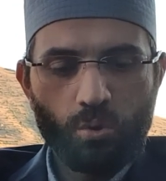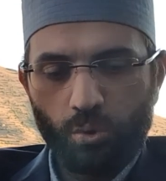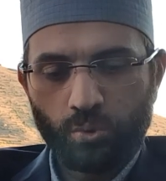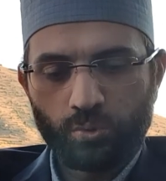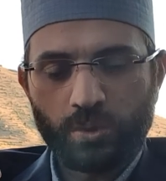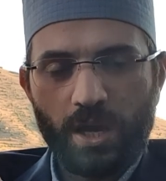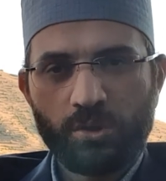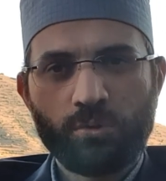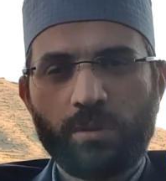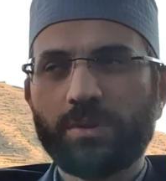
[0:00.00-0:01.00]
Oyunun
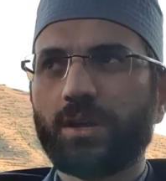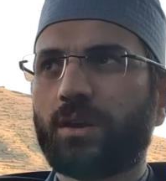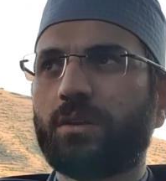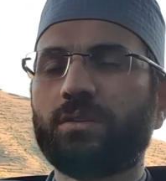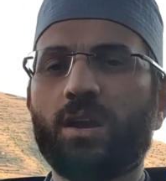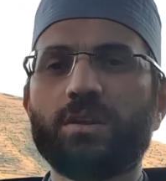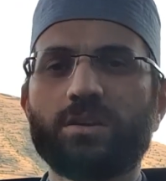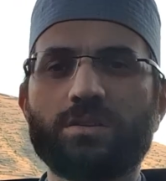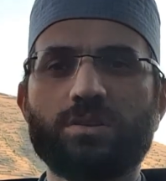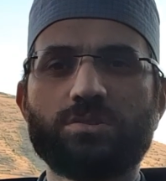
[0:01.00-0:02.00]
en önemli yerine değerli
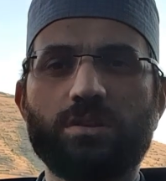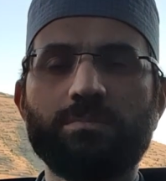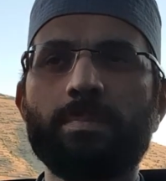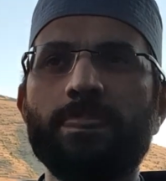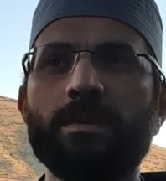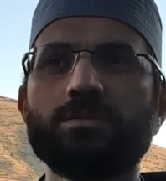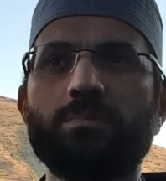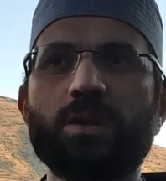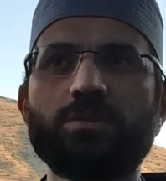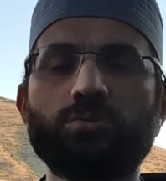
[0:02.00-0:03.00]
kardeşlerim
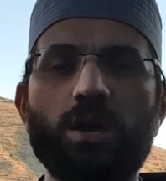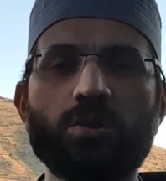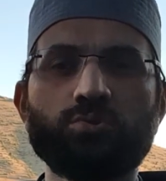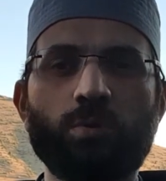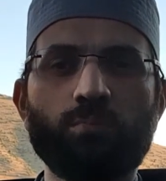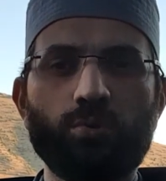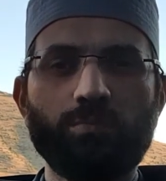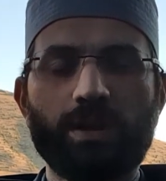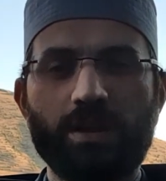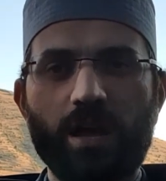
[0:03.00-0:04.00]
işte belki en son
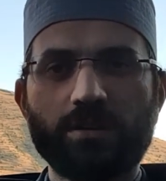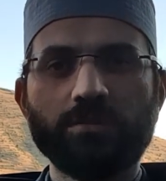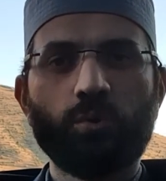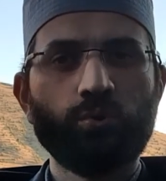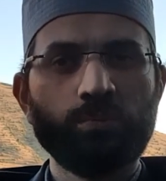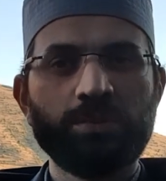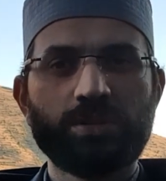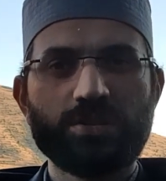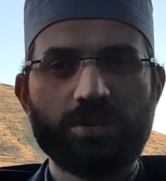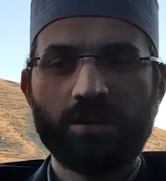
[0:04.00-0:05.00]
bölümlere yakın oyunu
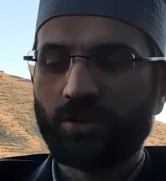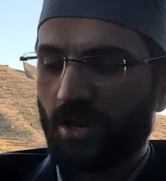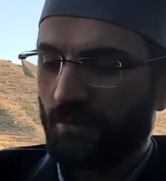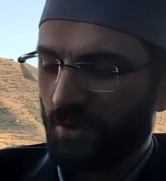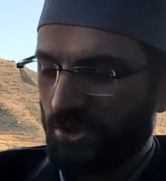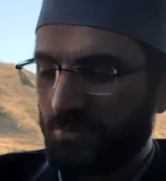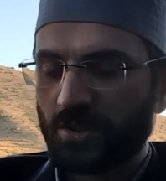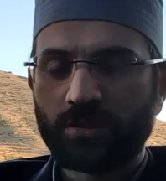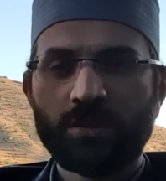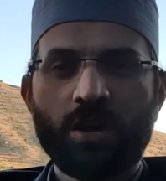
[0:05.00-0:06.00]
bitireceğin yere ve
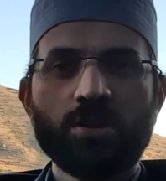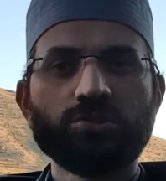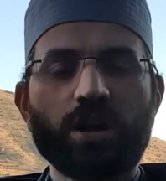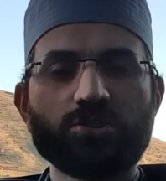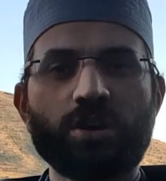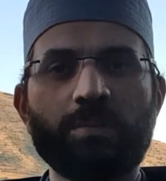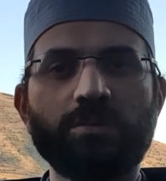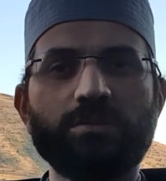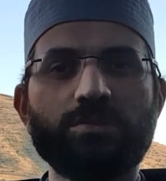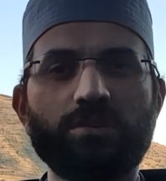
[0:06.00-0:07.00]
kimsenin işte
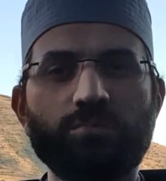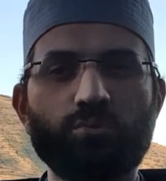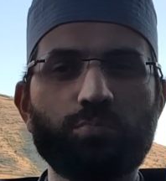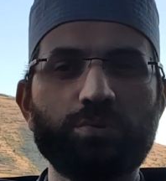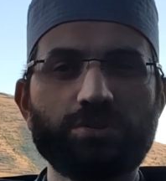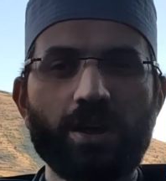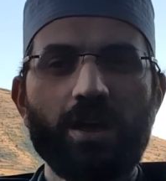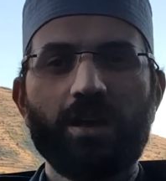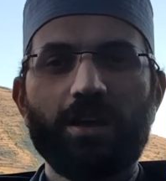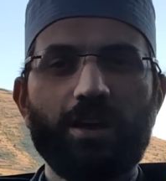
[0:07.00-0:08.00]
aşamadığın seni büyük bir
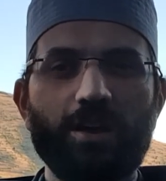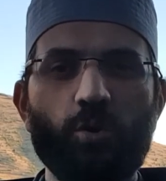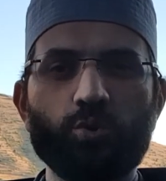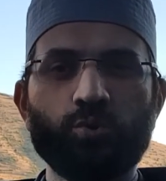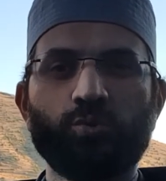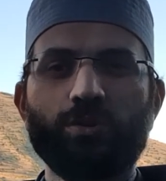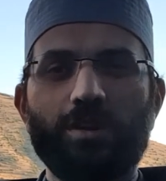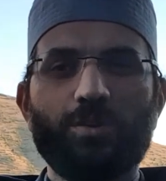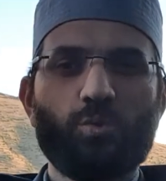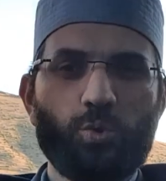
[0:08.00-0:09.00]
e, oyun
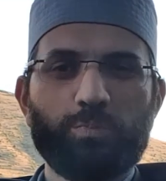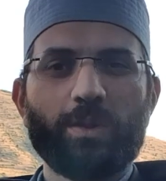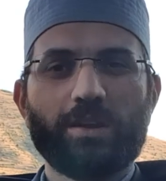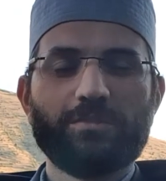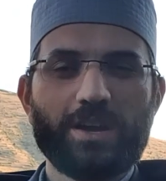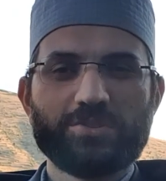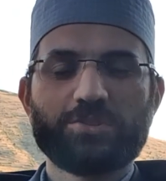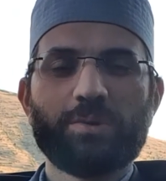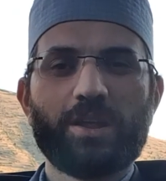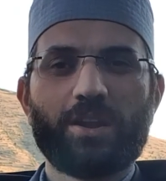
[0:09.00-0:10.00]
grupları ve
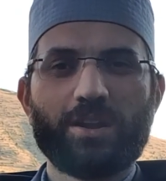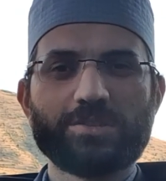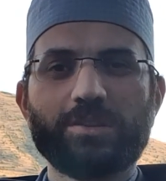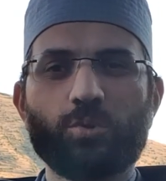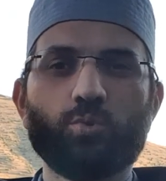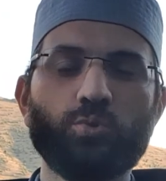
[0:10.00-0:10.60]
yazışmalar arasında ve